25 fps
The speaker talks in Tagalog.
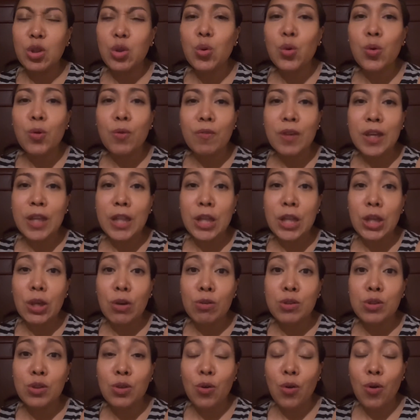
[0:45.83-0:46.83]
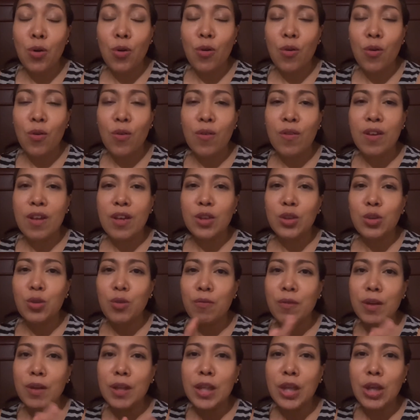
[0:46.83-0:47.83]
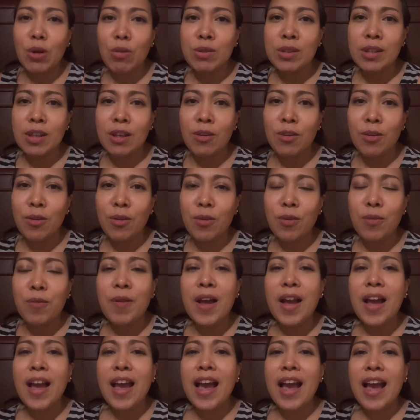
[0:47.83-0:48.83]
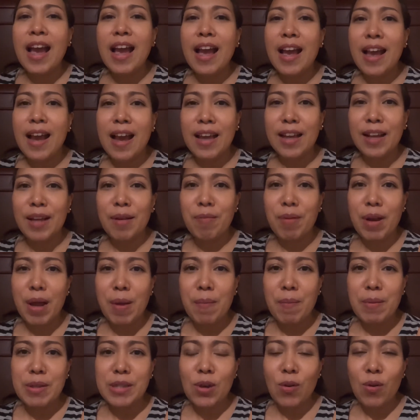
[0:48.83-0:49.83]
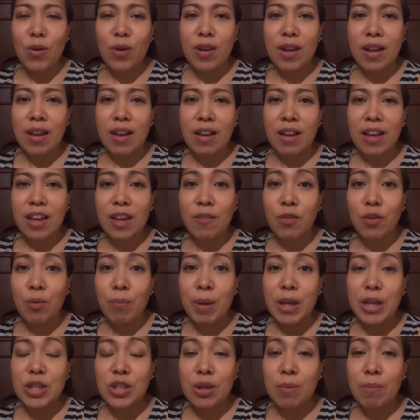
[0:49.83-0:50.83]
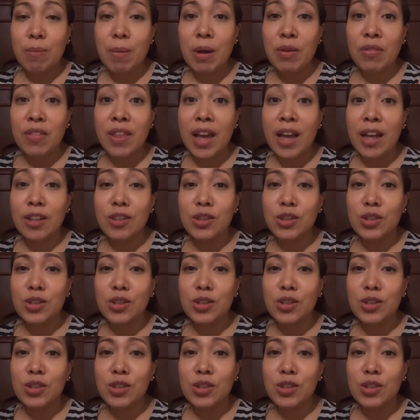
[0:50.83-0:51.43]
two videos ko, two videos ago, uh, nag-promise ako ng information about that.